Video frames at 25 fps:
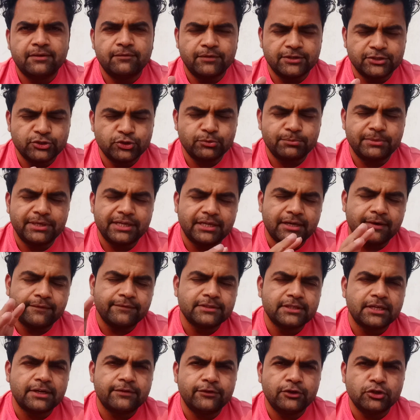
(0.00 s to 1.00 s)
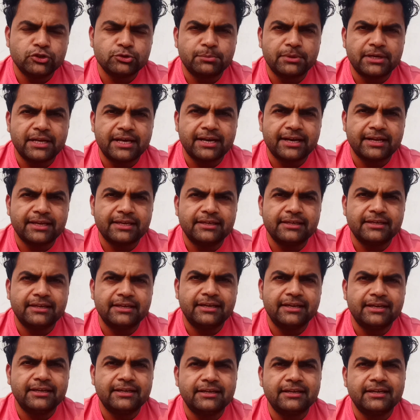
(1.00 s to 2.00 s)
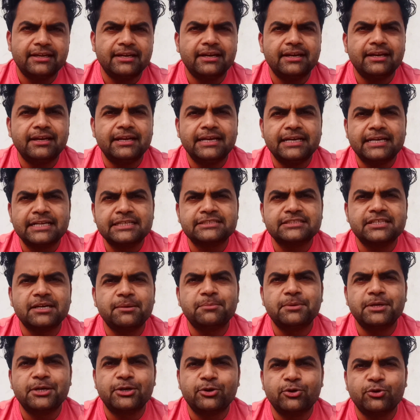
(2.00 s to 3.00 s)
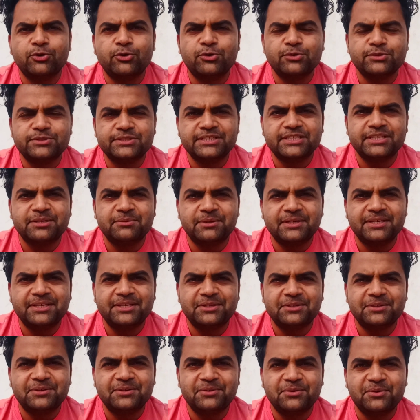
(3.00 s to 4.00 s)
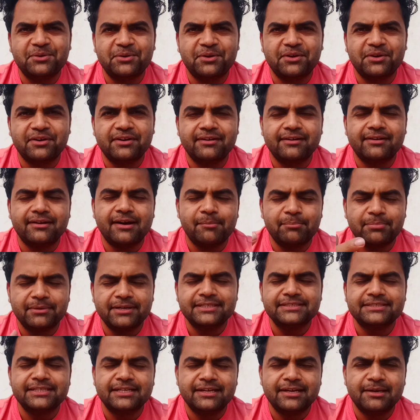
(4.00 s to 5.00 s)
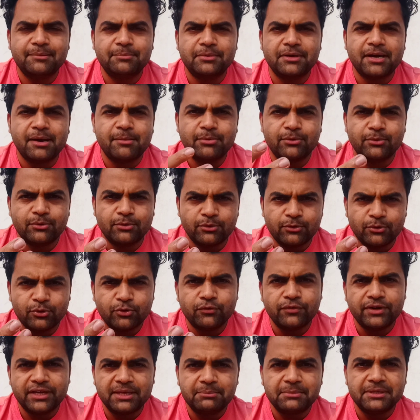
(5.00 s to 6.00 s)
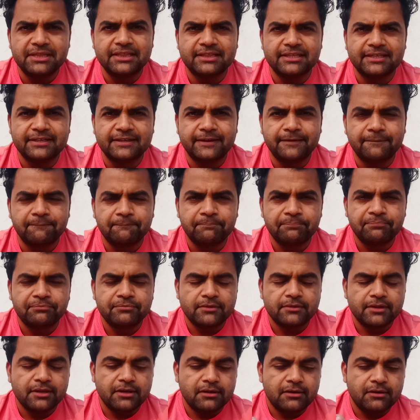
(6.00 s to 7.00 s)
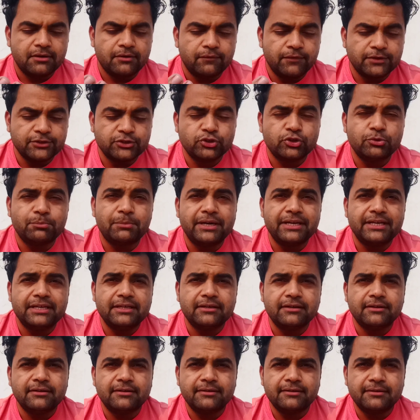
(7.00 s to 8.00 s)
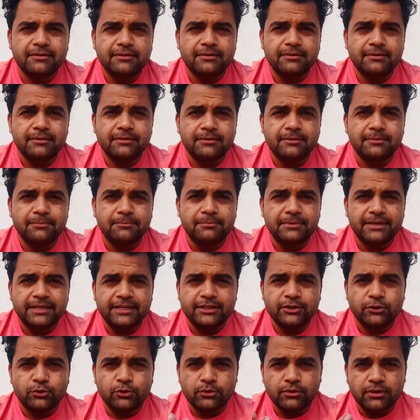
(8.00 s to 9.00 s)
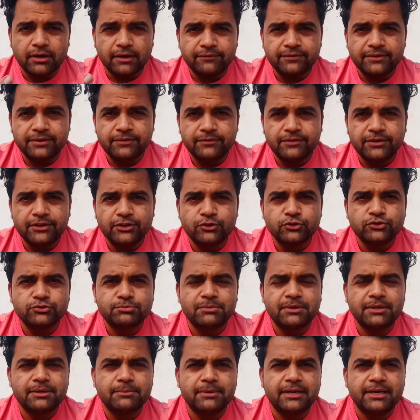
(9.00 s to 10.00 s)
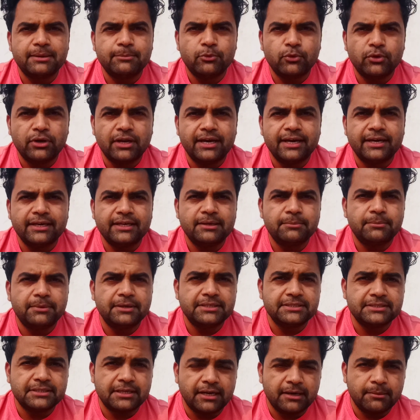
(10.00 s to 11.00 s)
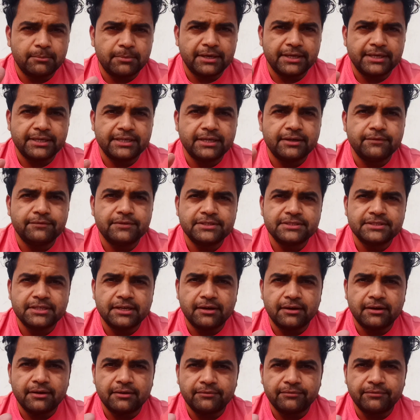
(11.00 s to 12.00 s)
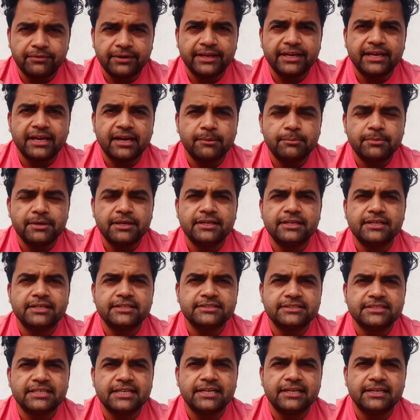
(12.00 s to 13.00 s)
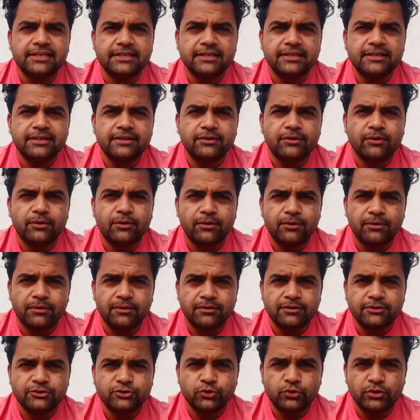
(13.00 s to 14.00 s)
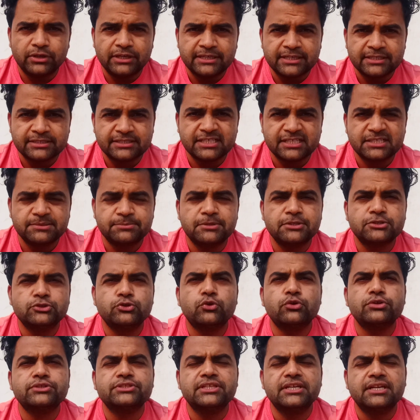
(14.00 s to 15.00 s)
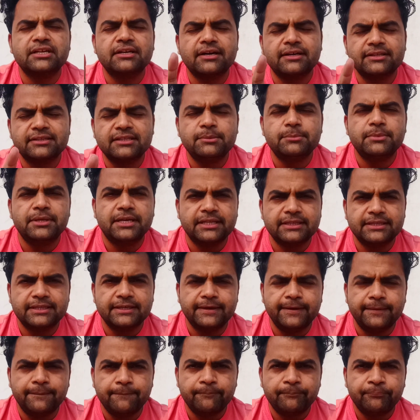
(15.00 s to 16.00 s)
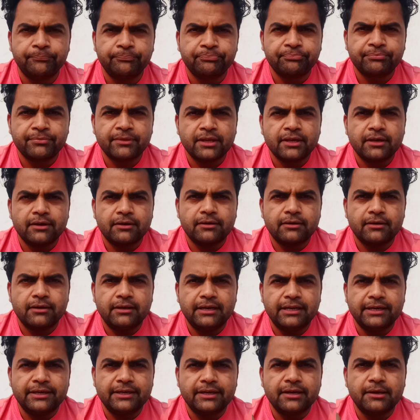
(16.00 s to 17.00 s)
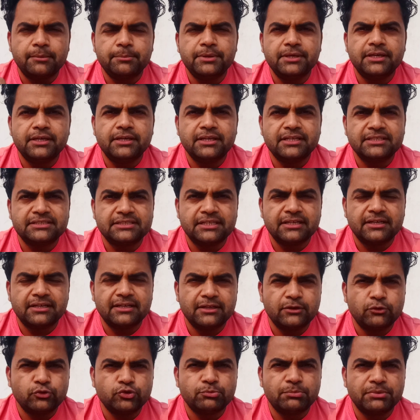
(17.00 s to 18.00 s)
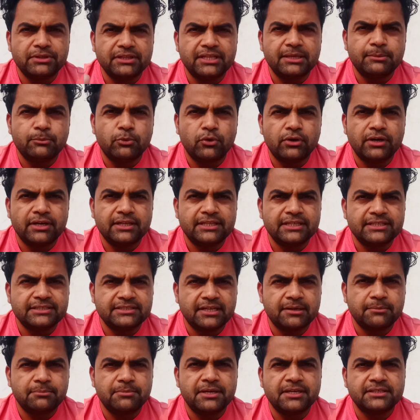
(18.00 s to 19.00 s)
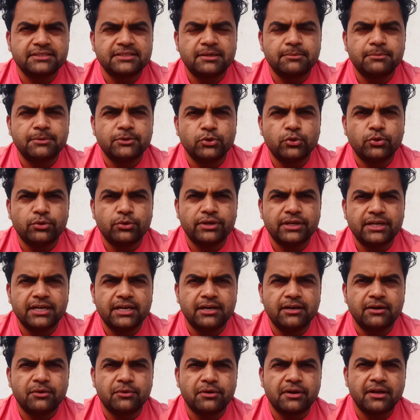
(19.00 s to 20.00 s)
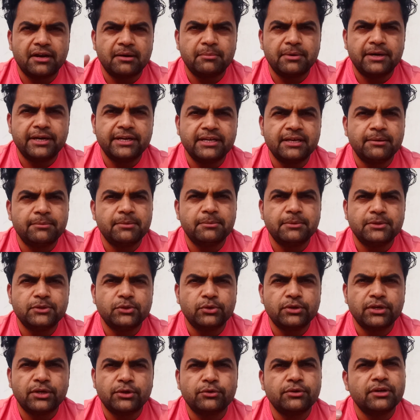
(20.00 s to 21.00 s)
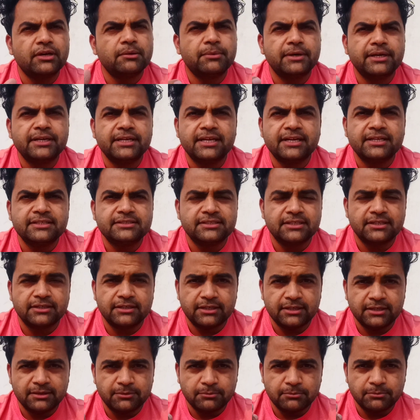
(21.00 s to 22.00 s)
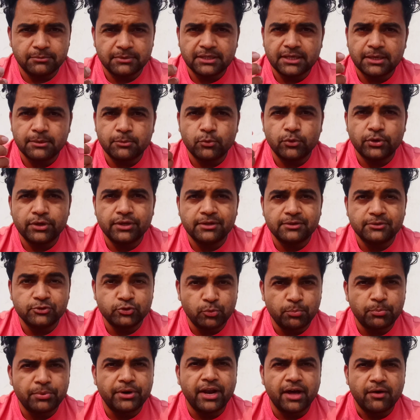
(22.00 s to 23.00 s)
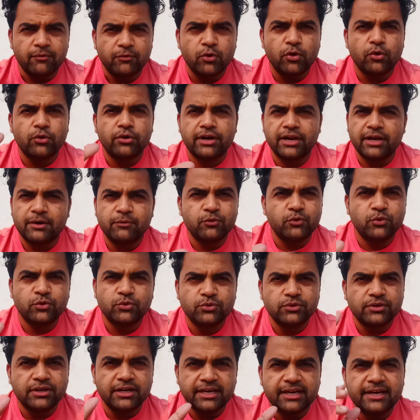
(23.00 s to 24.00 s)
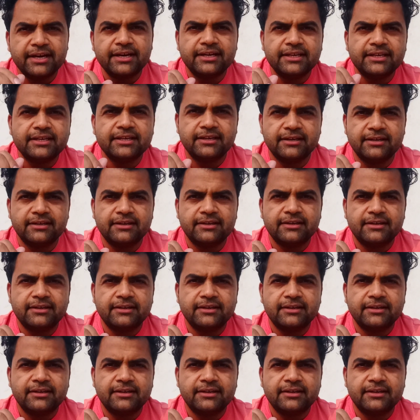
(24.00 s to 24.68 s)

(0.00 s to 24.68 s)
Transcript: वैसे तो मैंने काफ़ी सारी वीडियोस बना रखी हैं लेकिन लेटेस्ट अपडेट लोगों को चाहिए भाई और अपने चैनल पर आप लोगों को वही मिलती है वैसे तो भाई आ, मैंने देखो काफ़ी वीडियोज़ में मैंने बोला है कि भाई अल्बानिया वीज़ा फ्री है अभी इंडियंस के लिए और जो लेटेस्ट एक्सपीरियंस लोग शेयर करते भी रहते हैं लेकिन अभी रिसेंटली कुछ बंदे बोल रहे थे सर्बिया सर बंद हो गया और अल्बानिया भी बंद हो गया क्योंकि अल्बानिया रिसेंटली मतलब कोई जो बड़ा ब्लॉगर है वो गया नहीं है